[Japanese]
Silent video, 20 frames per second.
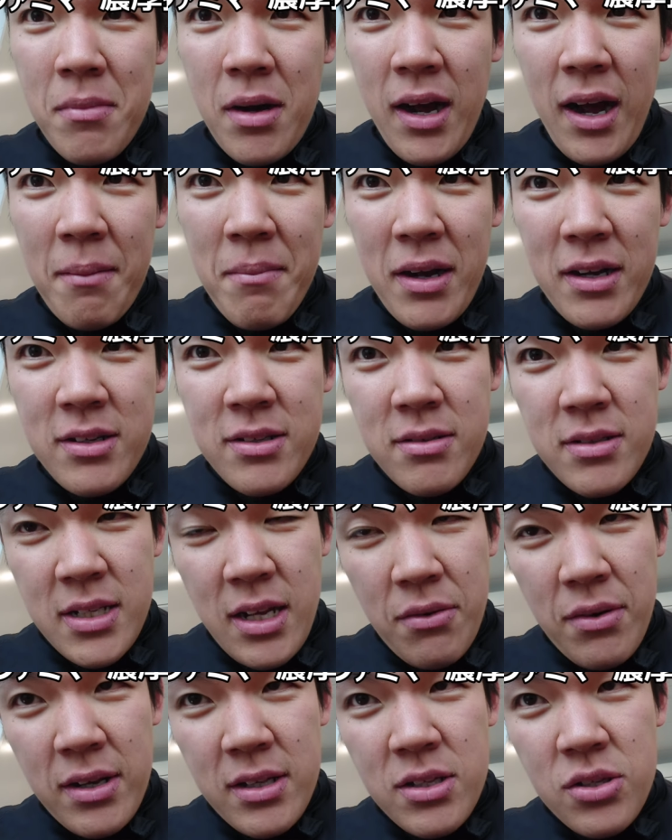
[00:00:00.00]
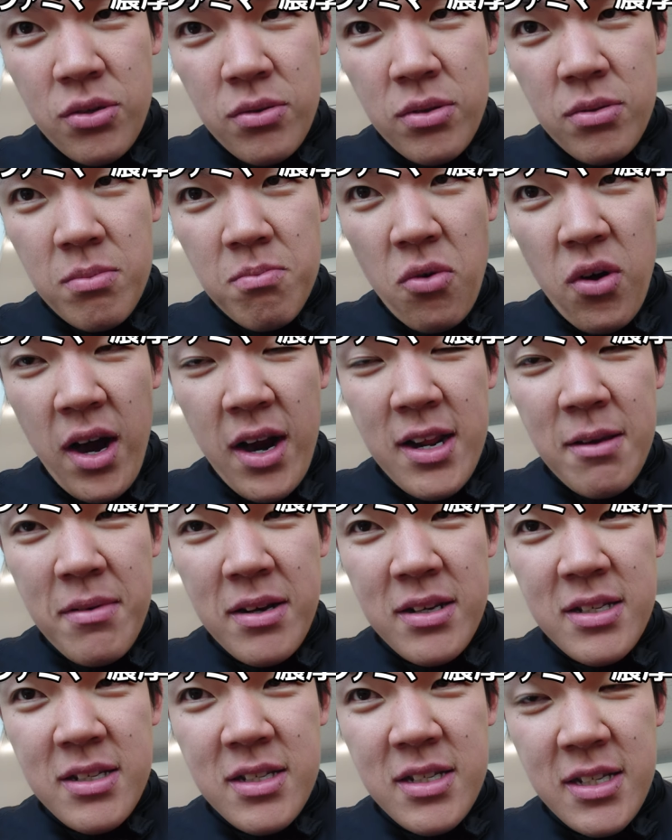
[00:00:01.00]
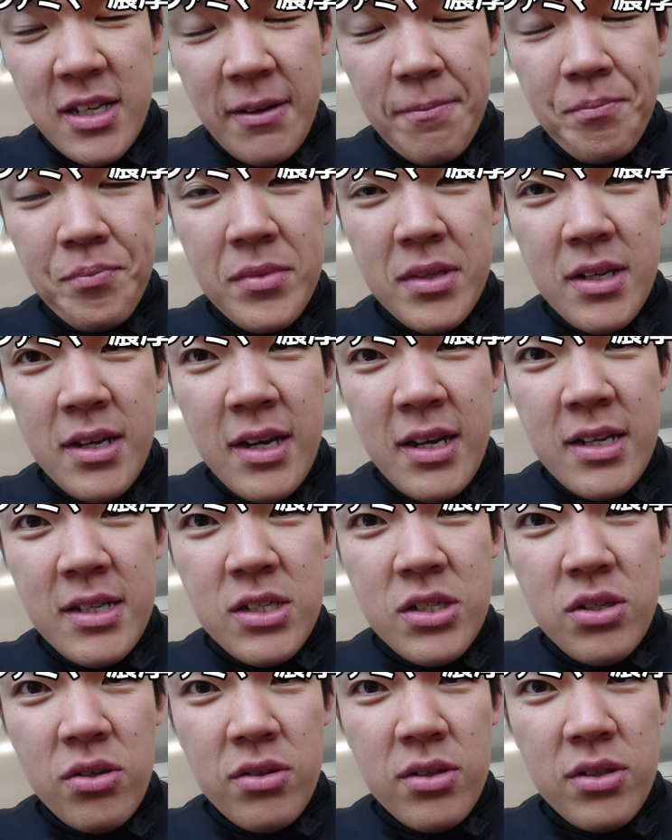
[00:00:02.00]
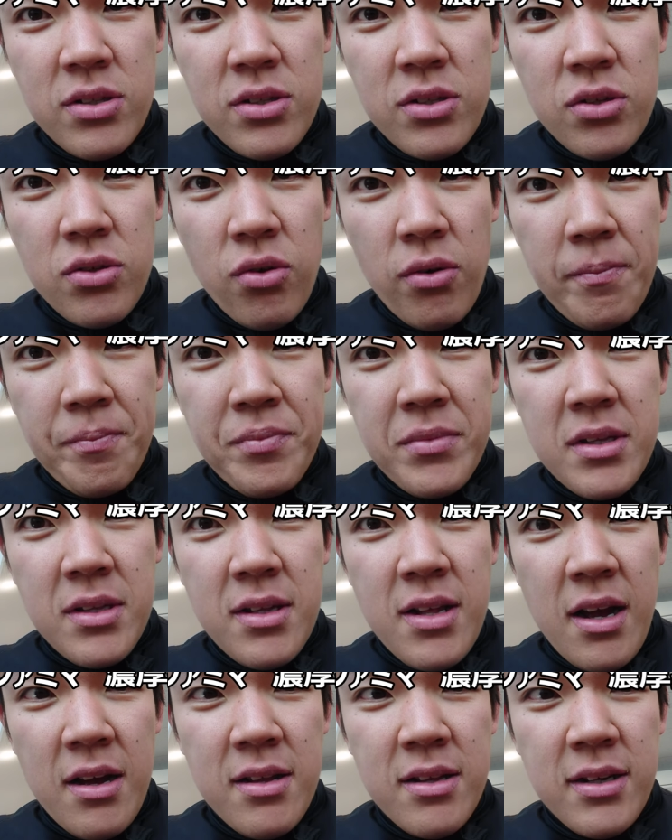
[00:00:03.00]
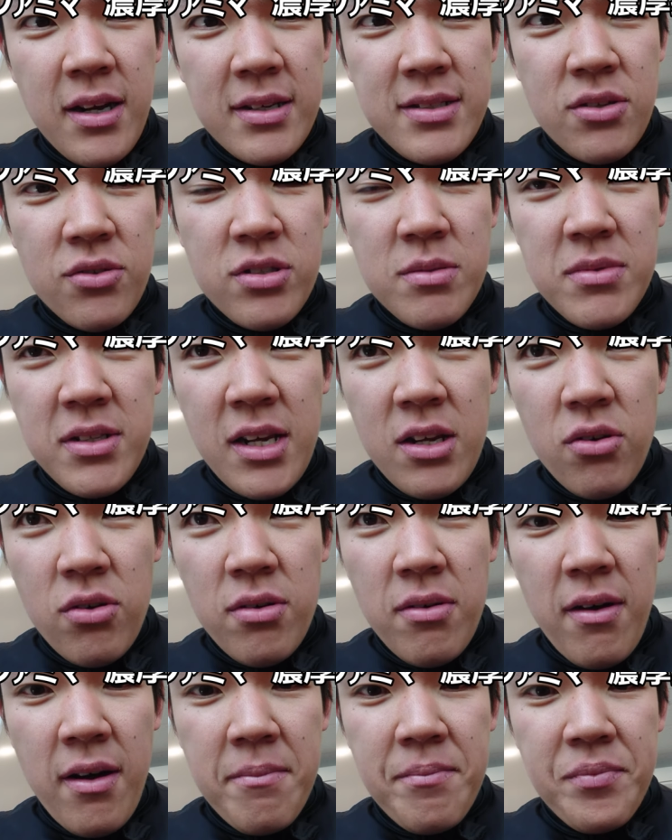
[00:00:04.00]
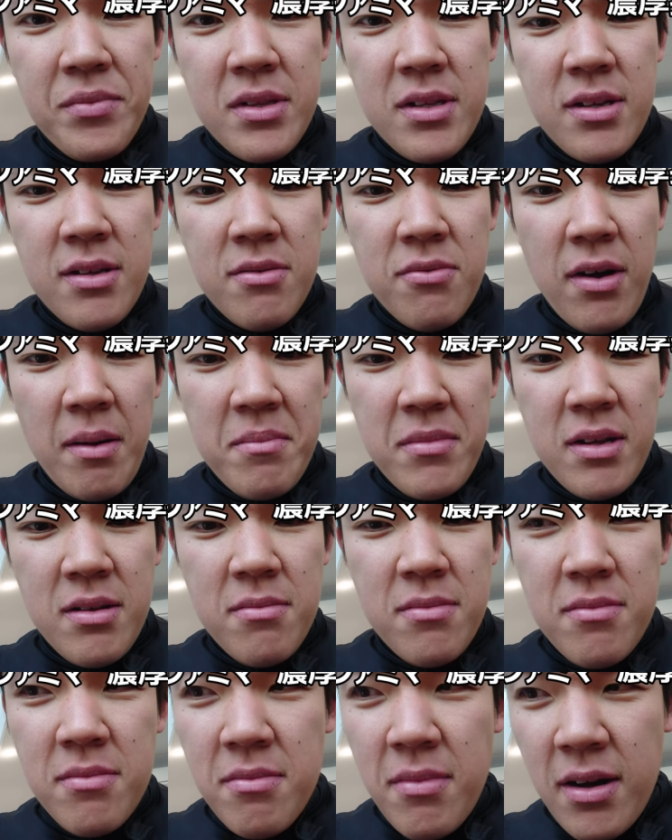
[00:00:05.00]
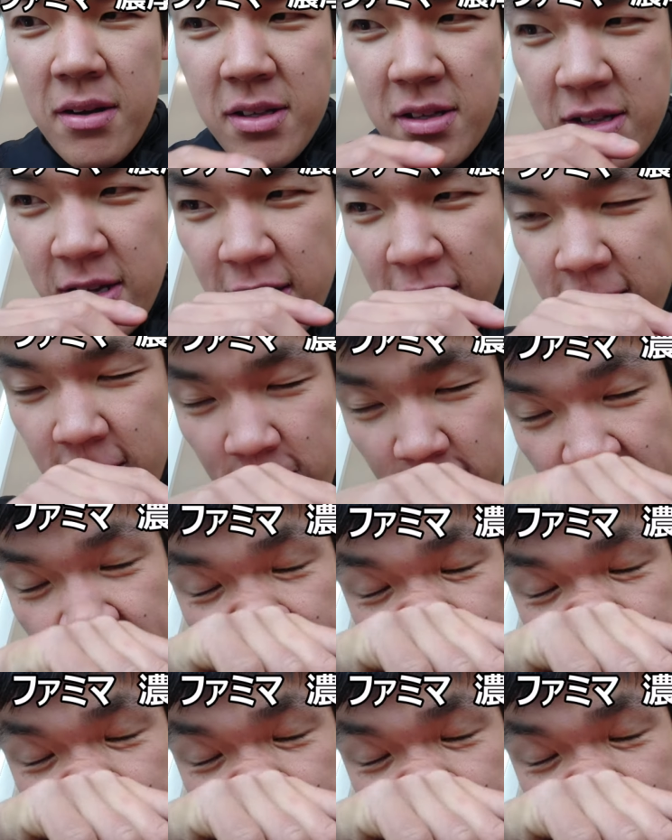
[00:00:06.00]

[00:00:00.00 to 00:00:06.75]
甘さはもありますしちょっと家族向けの抹茶ラテと言え